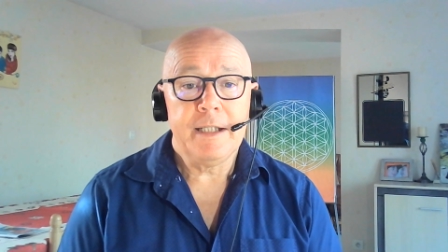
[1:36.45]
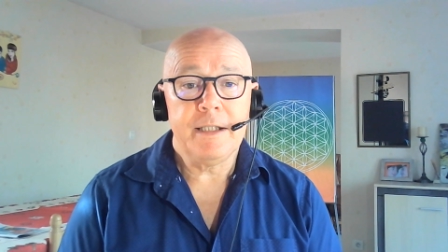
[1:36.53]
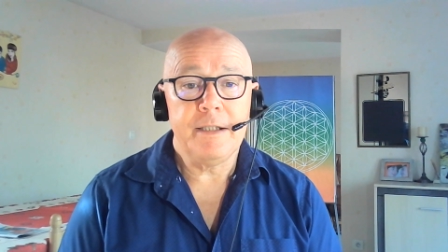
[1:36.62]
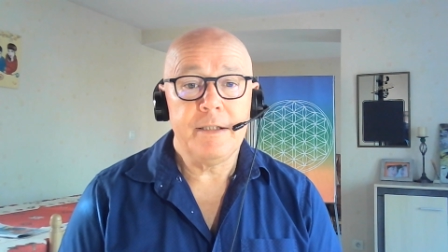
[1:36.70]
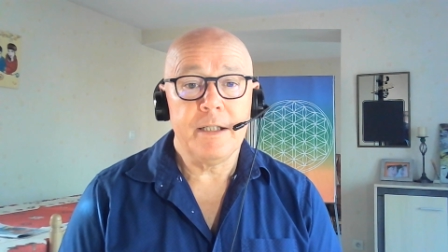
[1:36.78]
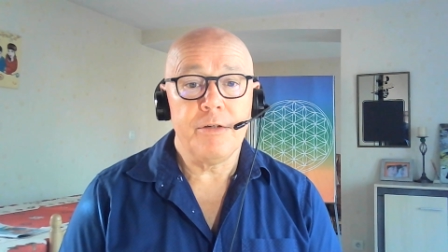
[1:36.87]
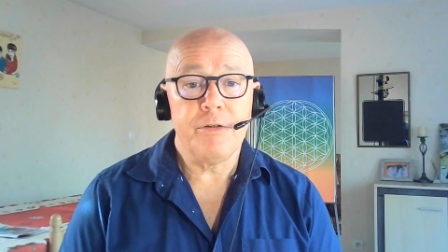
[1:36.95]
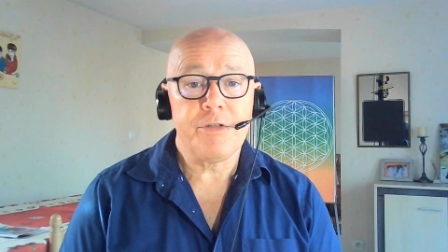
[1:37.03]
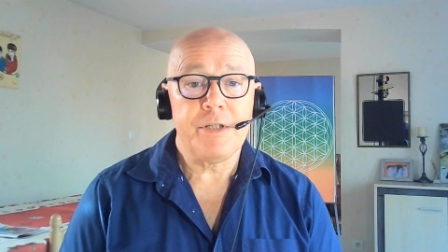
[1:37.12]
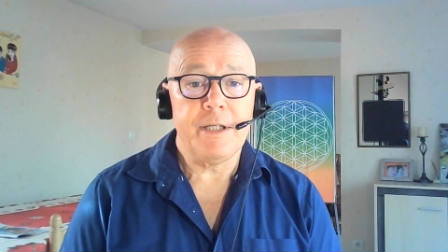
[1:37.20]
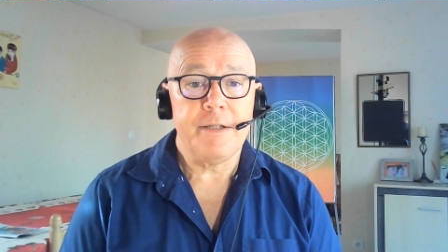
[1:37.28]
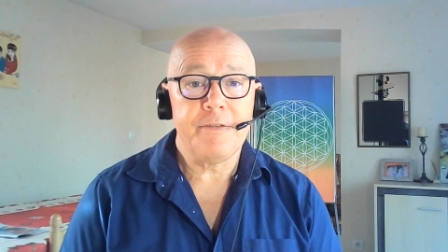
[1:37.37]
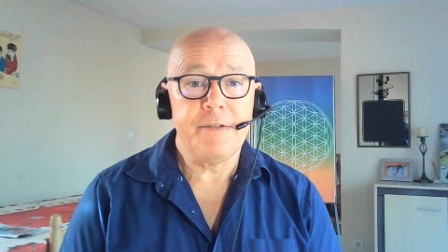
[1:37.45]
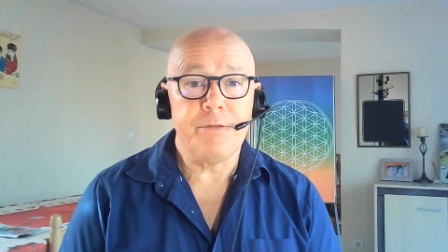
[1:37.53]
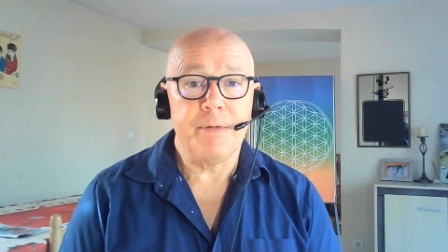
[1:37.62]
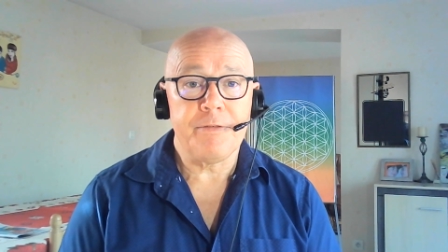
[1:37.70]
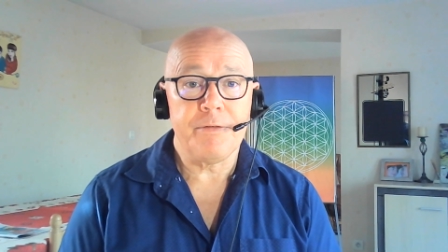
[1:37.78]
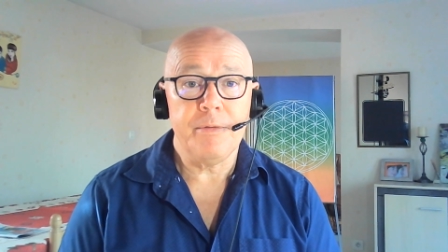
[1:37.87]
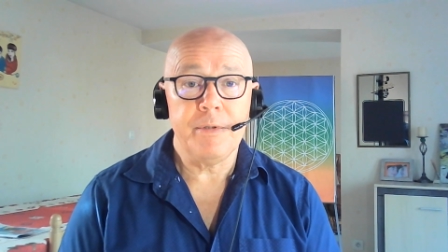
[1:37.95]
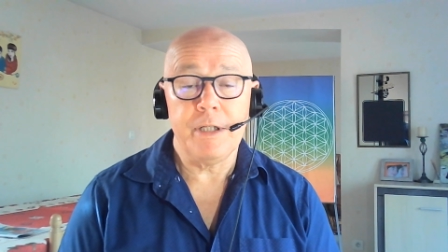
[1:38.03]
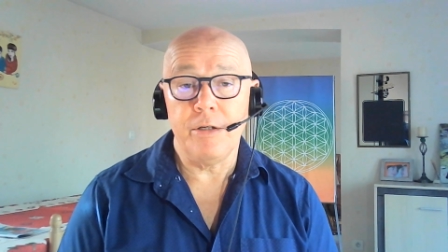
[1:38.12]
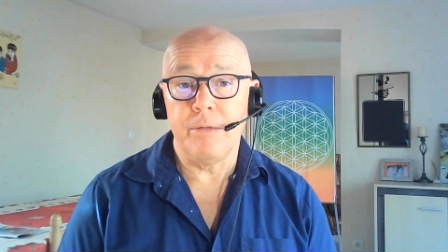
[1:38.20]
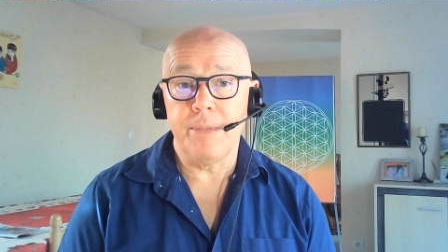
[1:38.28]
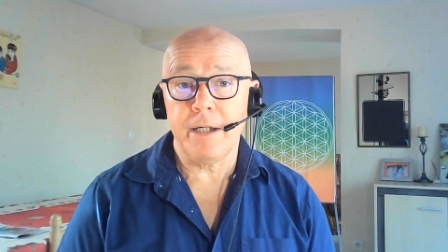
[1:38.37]
qui déclenchent des situations et
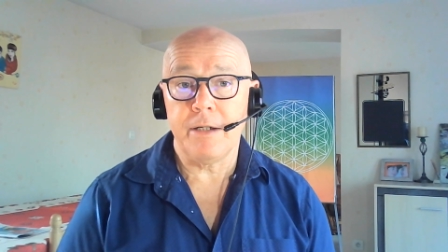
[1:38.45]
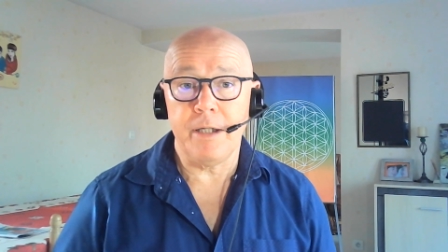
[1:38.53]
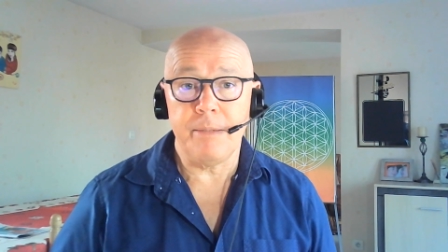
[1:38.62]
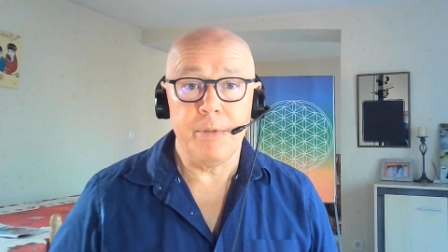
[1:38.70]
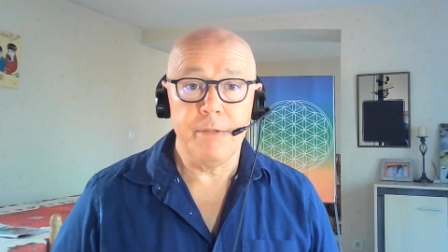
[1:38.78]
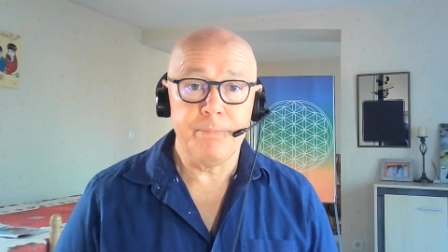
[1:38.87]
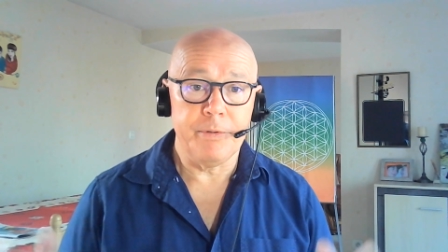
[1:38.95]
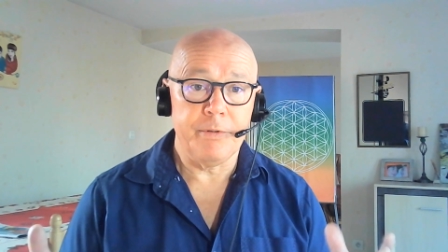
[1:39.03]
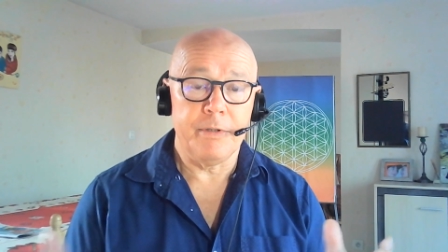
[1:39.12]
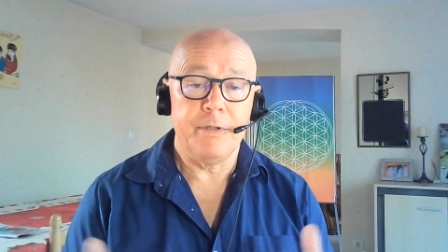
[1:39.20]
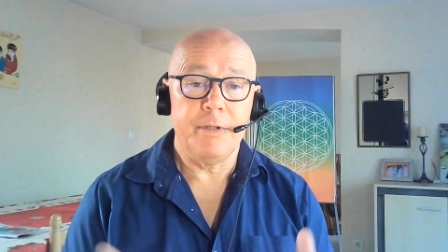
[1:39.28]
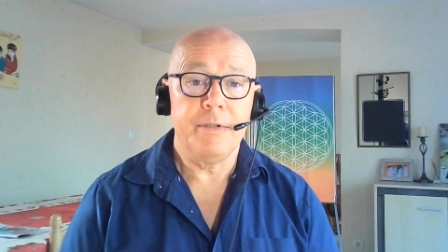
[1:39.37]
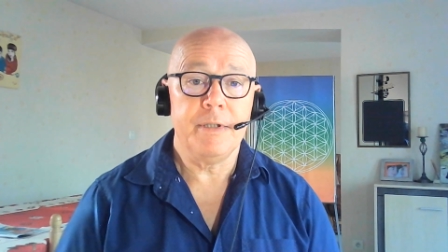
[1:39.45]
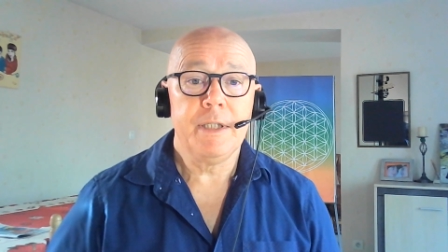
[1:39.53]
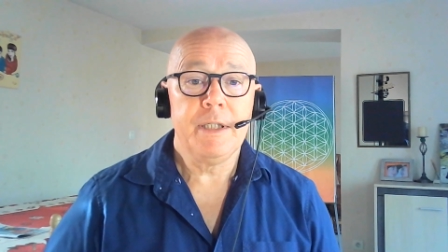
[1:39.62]
qui embarquent les peuples dans,